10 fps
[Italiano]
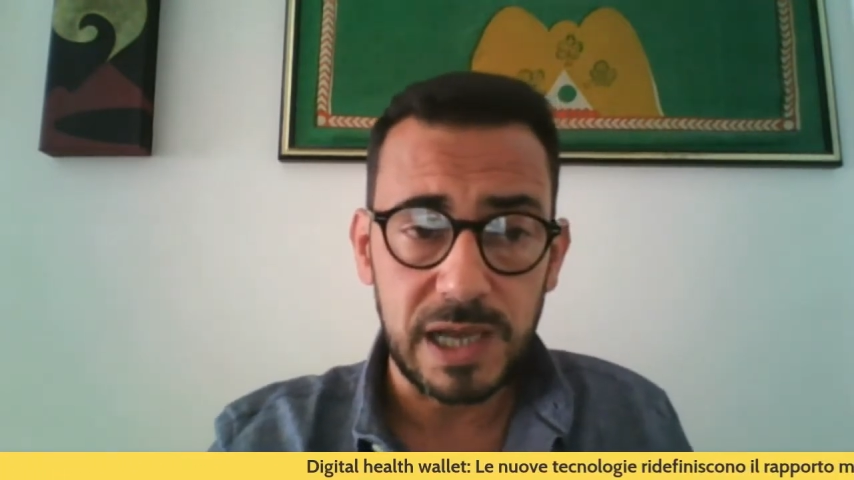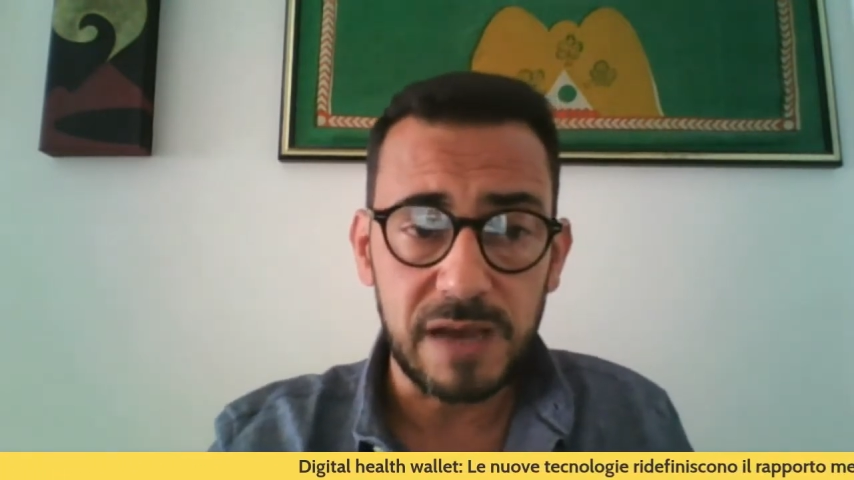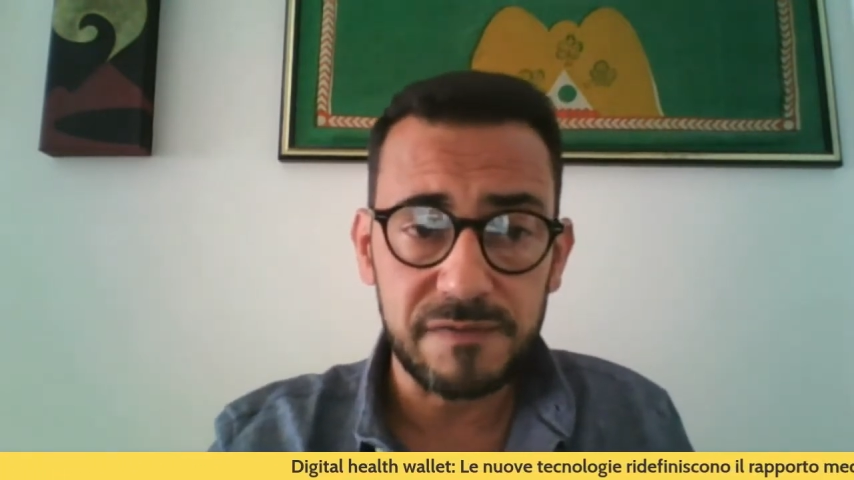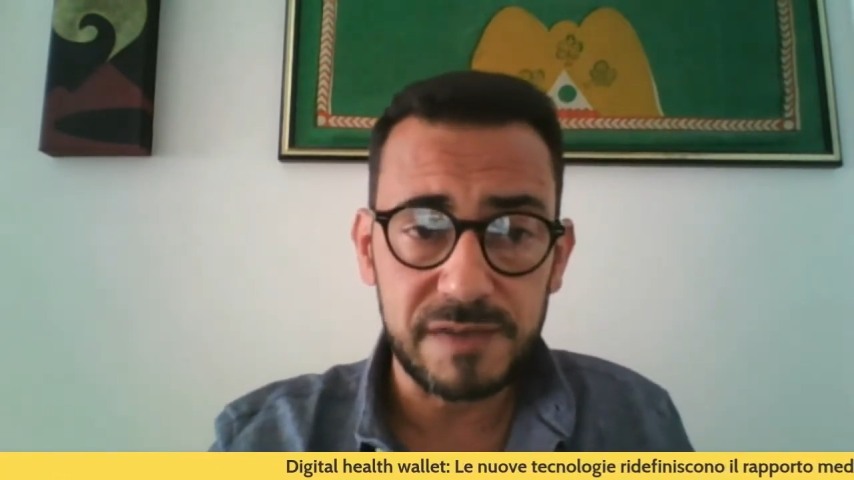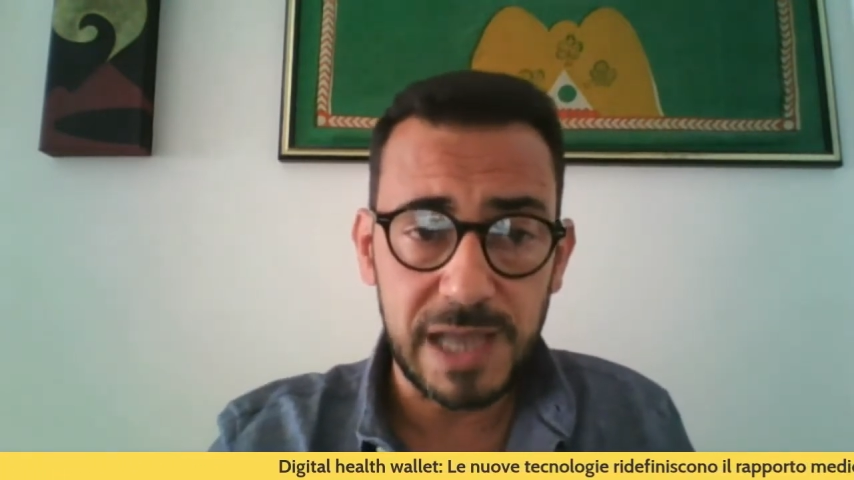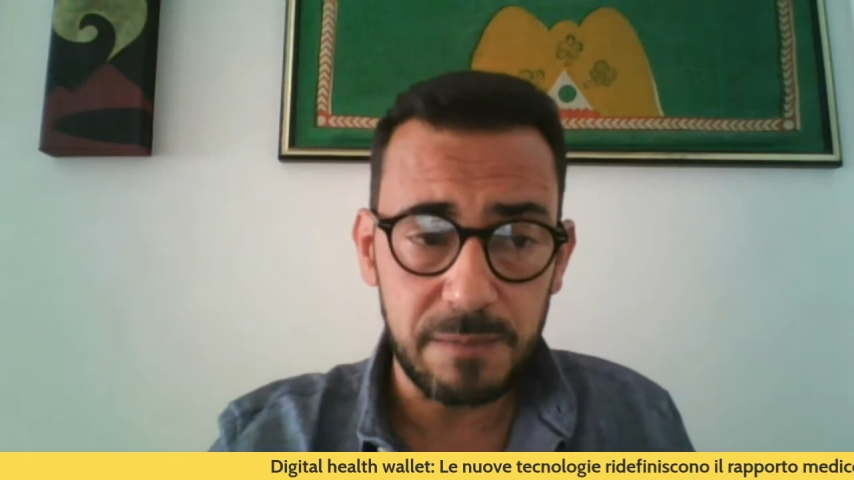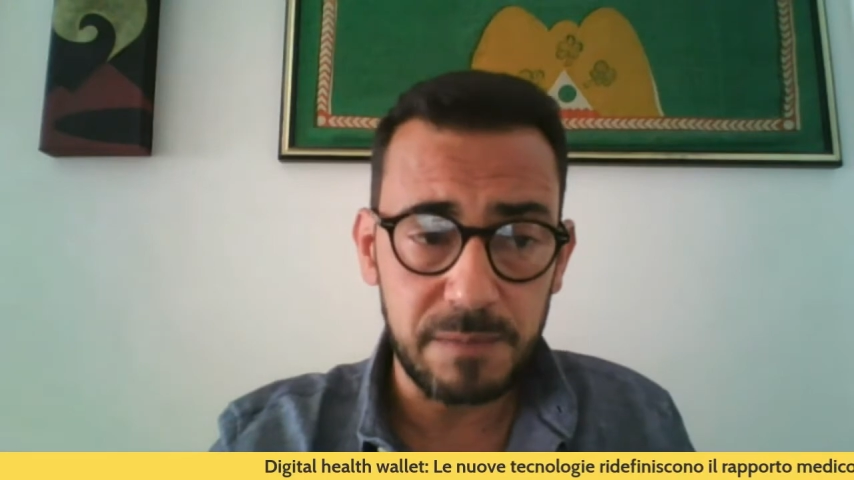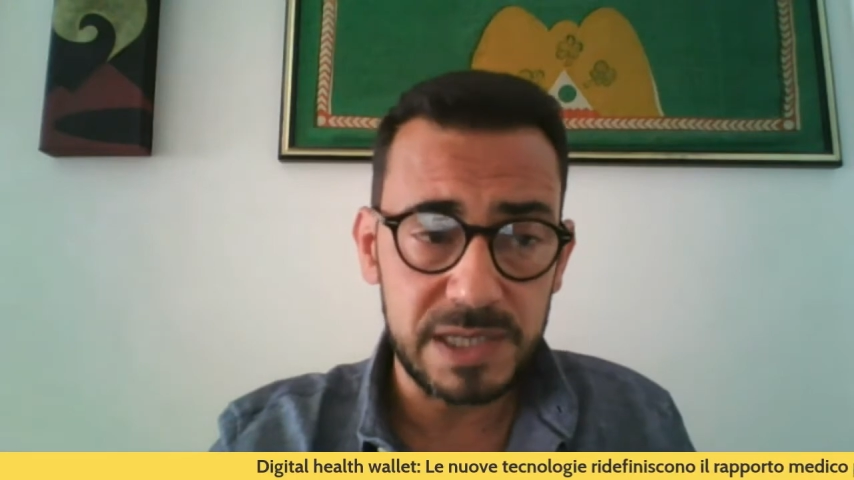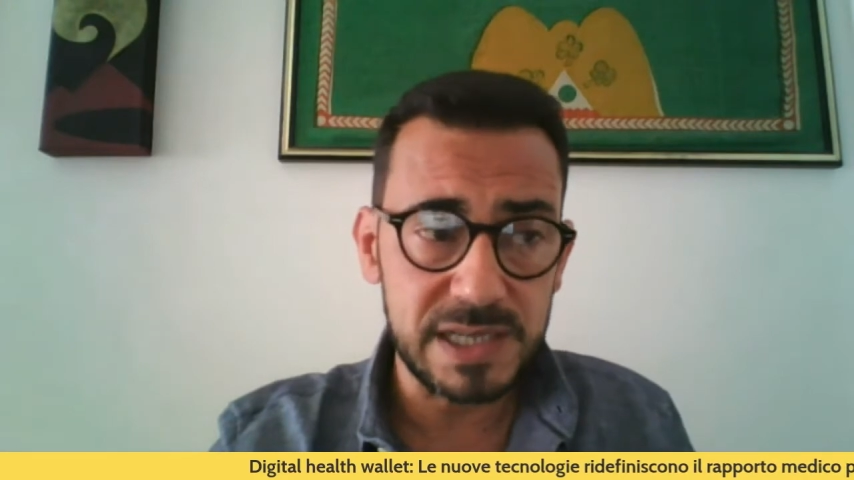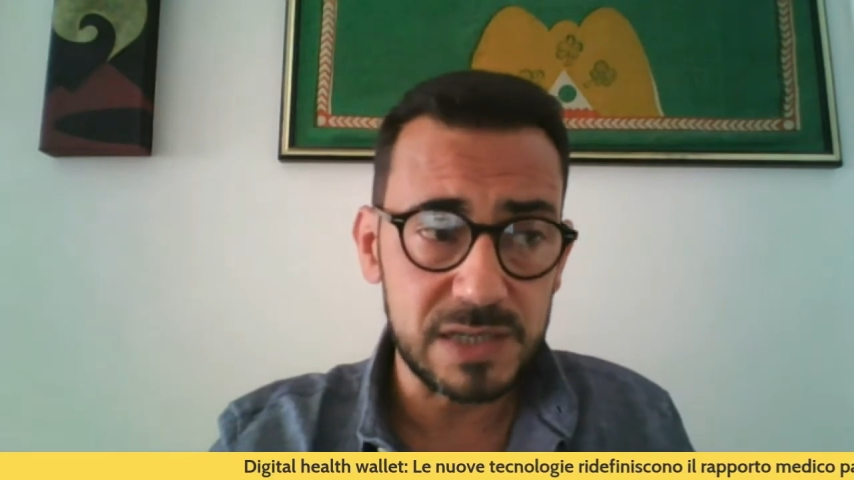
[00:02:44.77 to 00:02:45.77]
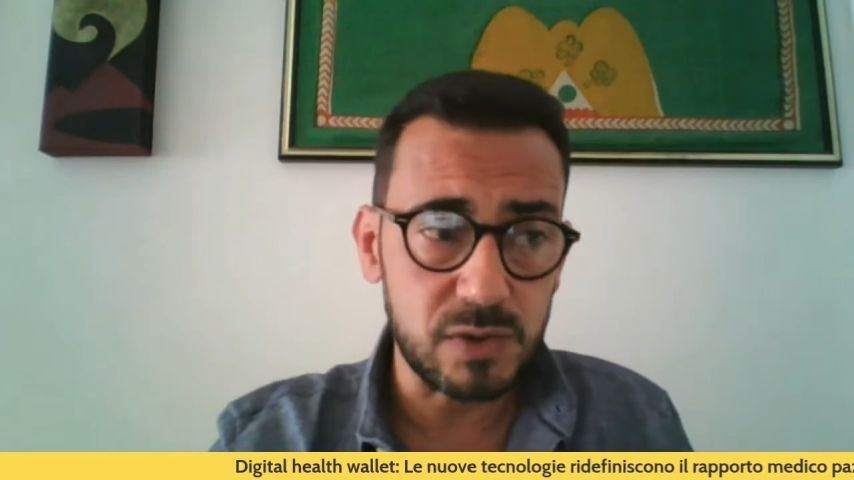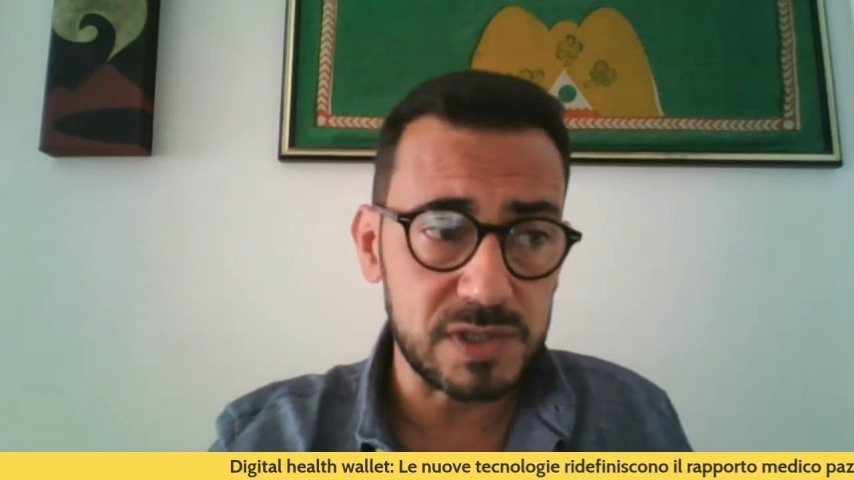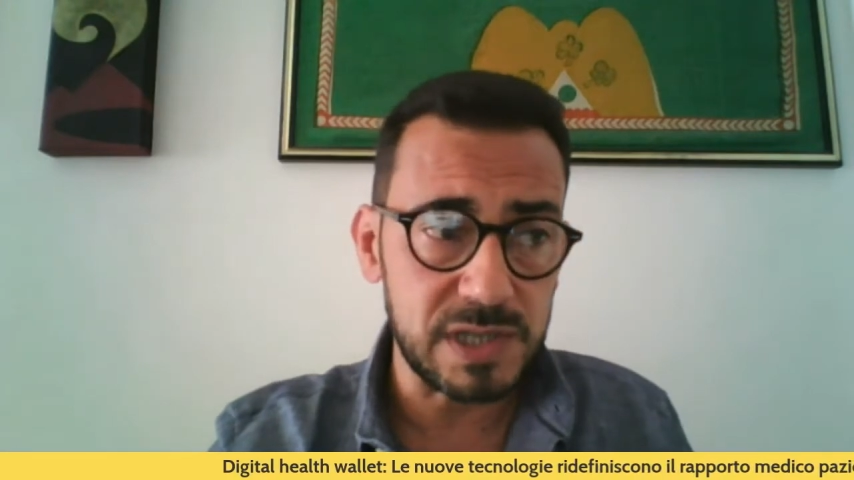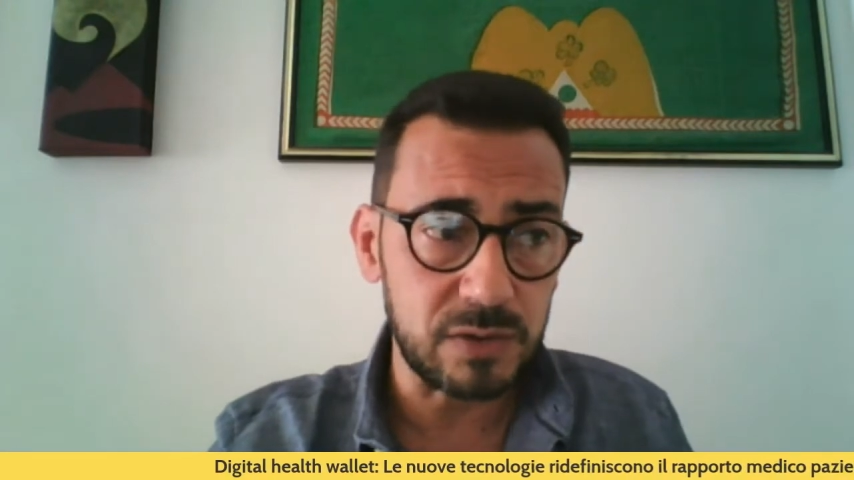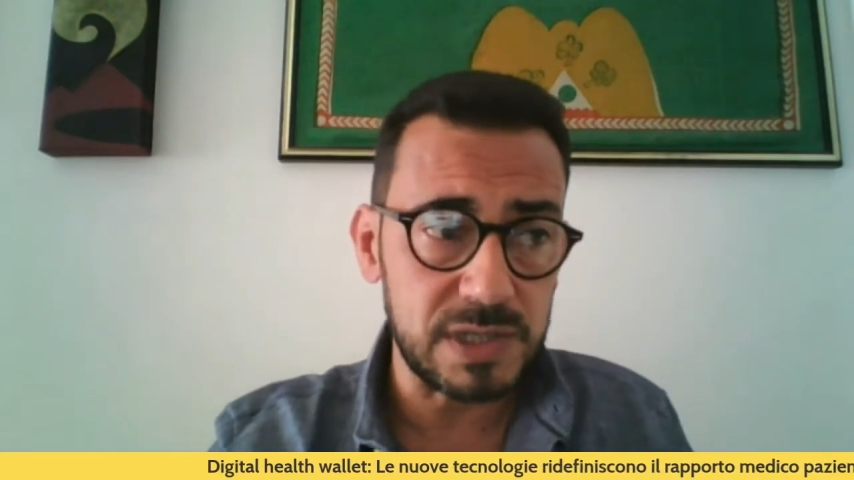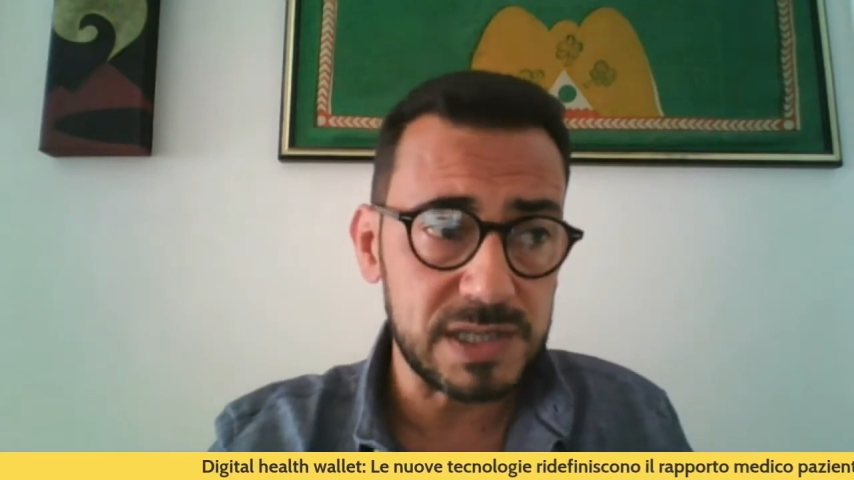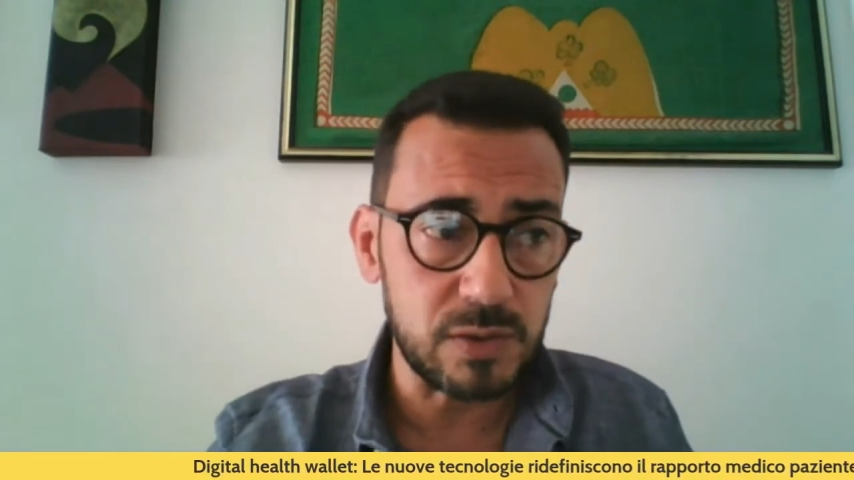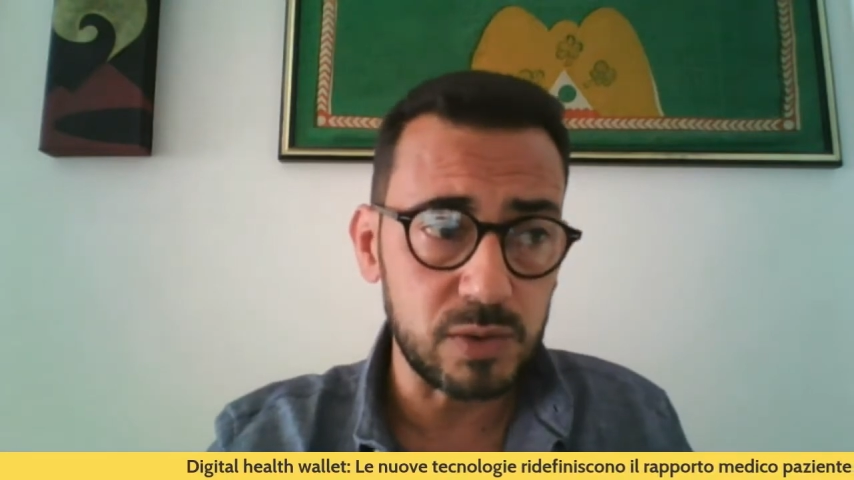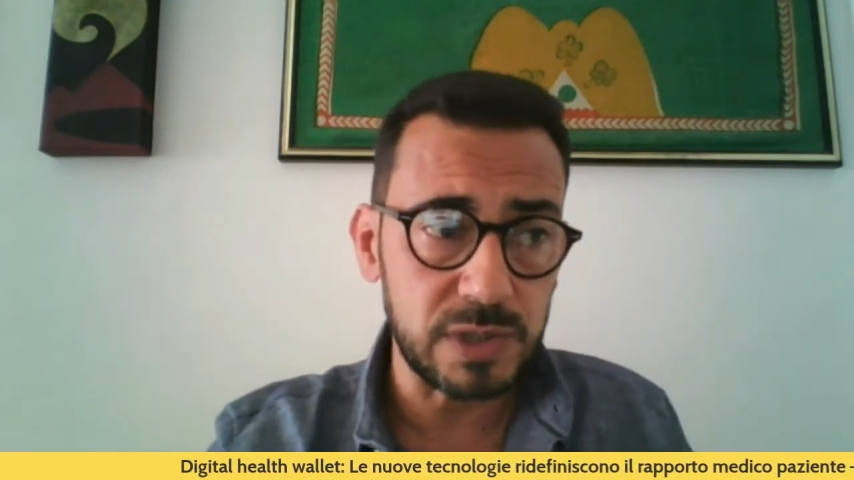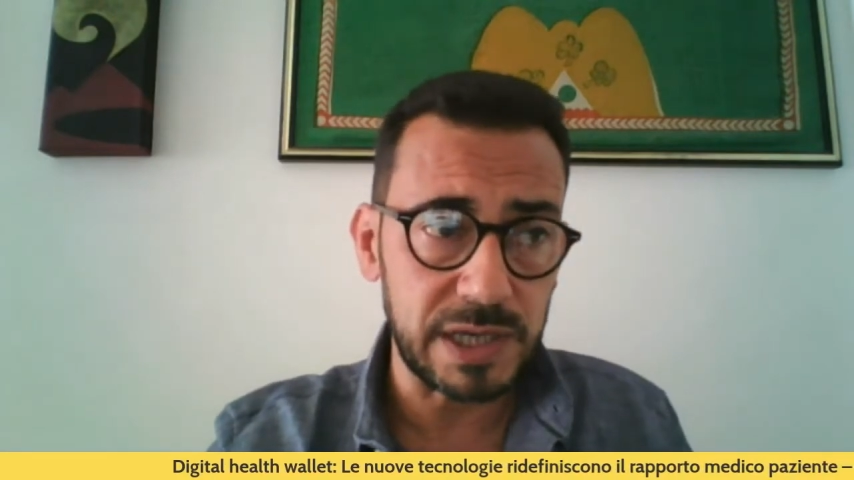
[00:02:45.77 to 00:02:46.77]
affidabili sia sullo stato di
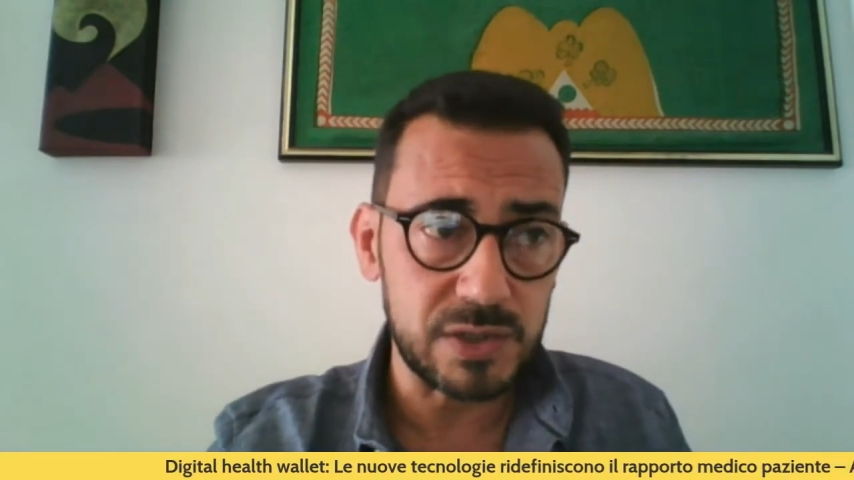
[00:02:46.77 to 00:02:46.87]
salute